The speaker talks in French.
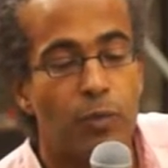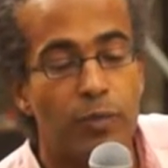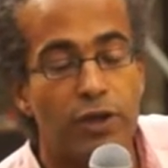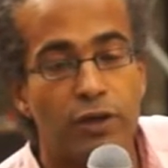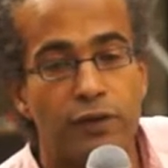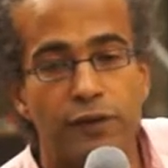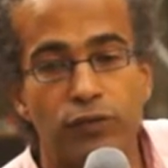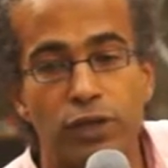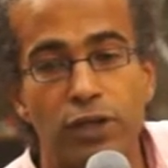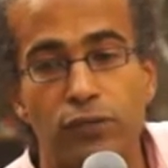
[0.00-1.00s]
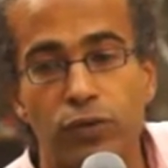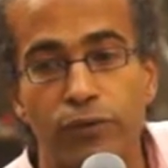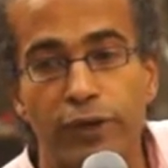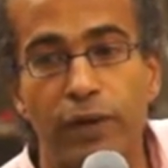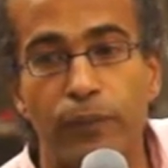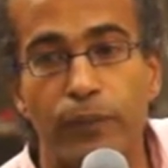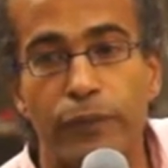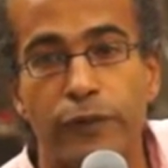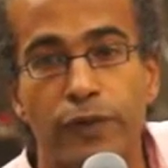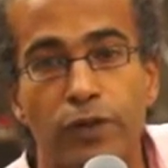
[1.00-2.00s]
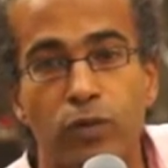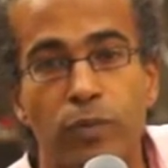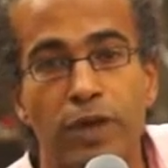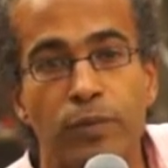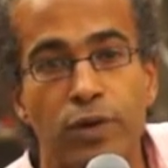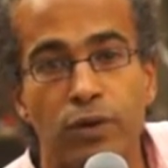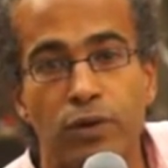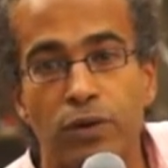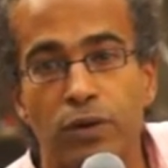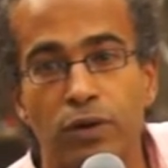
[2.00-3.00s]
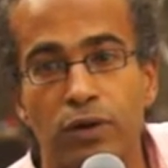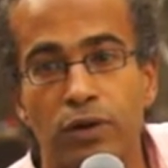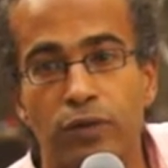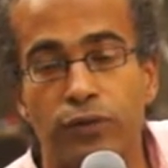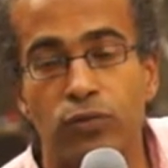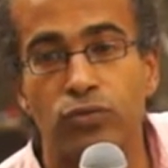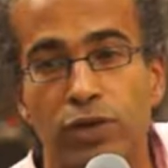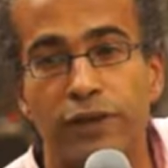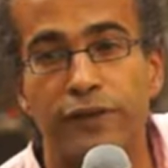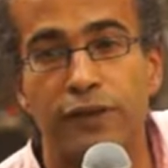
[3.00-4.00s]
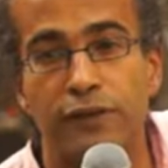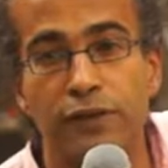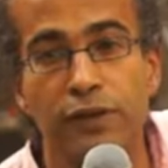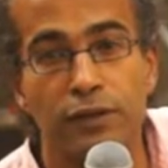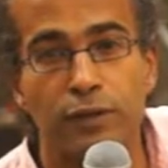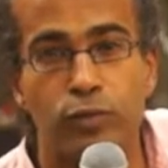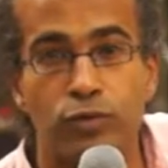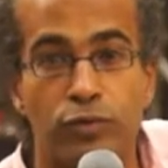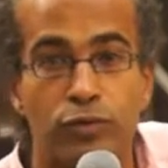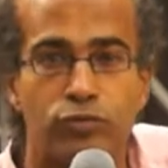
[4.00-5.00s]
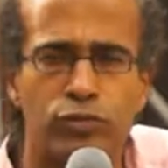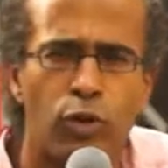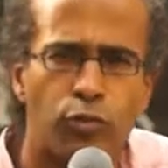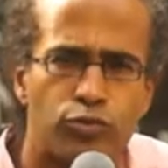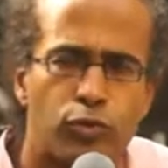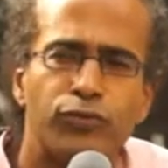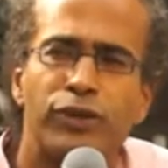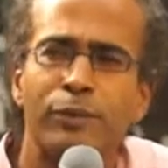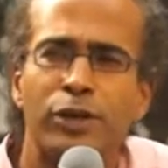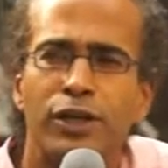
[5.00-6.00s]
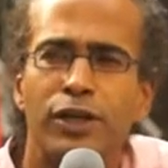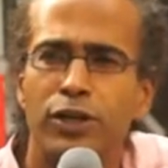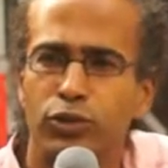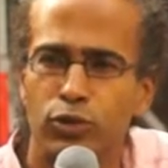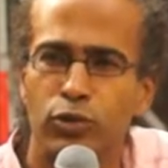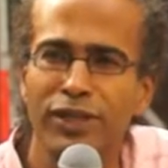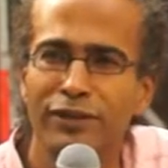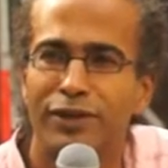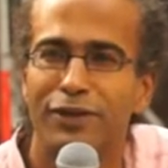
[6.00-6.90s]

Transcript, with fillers: mais euh, ça veut dire qu'il faut le faire. C'est-à-dire que même quand, euh, si on l'interdit, bon, d'où euh, oui, en plus je me filme. Donc oui,